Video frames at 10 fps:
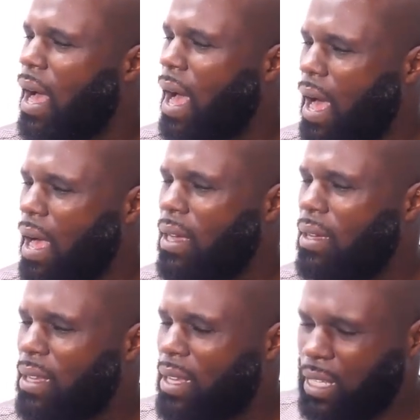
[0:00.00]
a
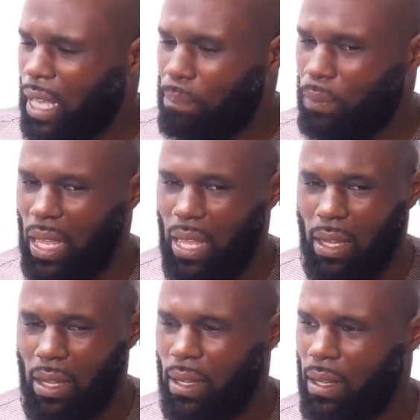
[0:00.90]

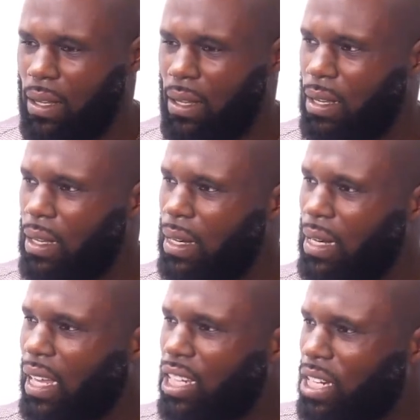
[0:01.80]
capté
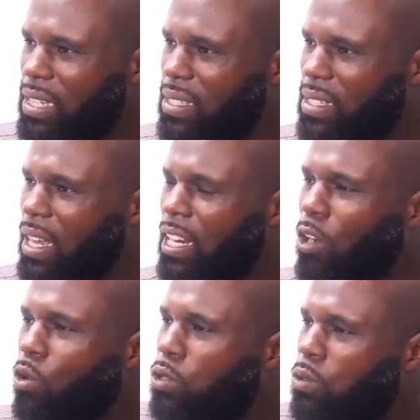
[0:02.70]
les richesses, les
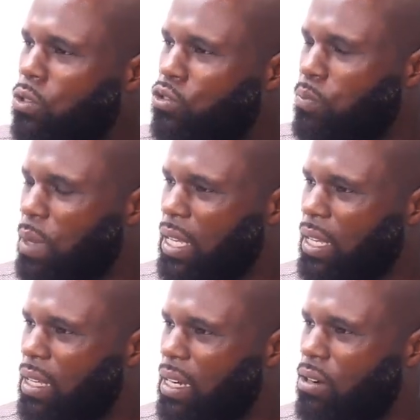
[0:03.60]
ressources du pays,
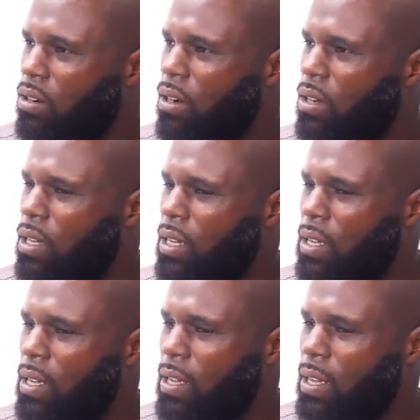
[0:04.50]
d'accord,
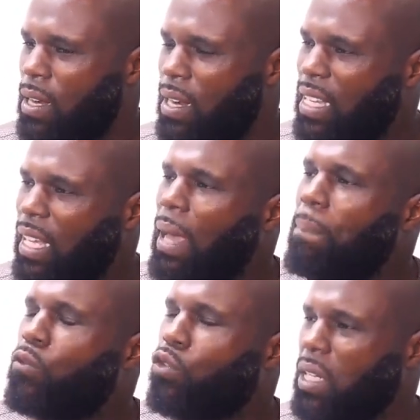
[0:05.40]
les a
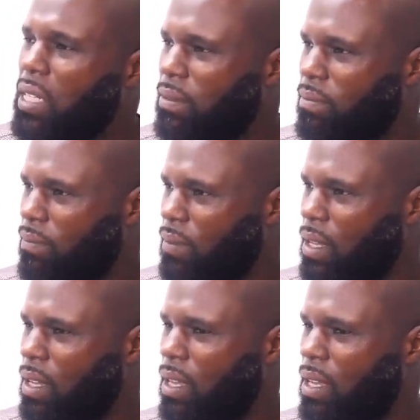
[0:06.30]
capturées
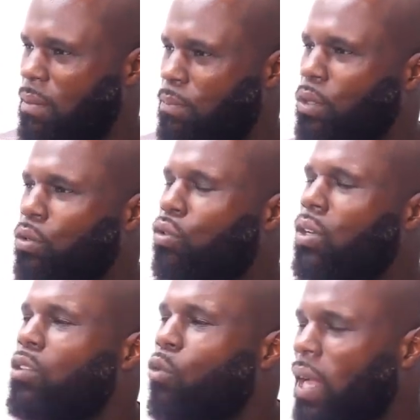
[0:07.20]
pendant que
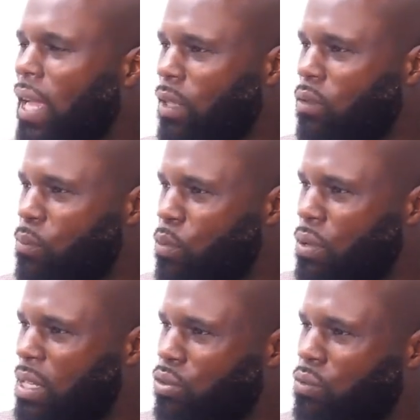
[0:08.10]
les trois quarts de la
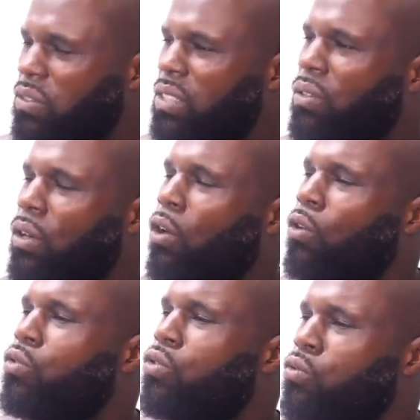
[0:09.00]
population vivent
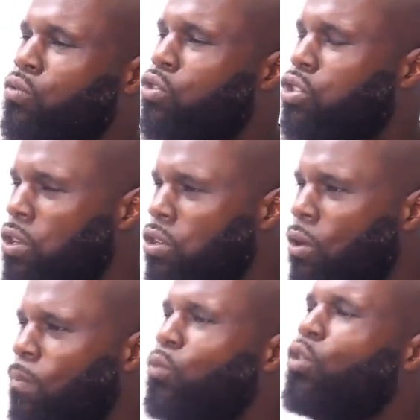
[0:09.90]
en dessous du seuil
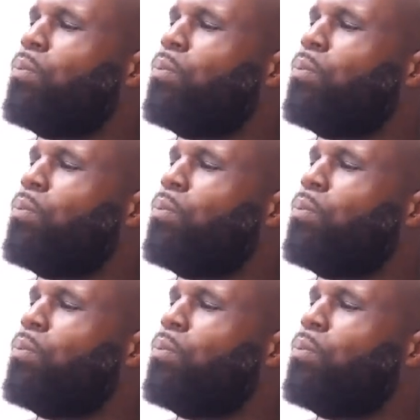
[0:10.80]
de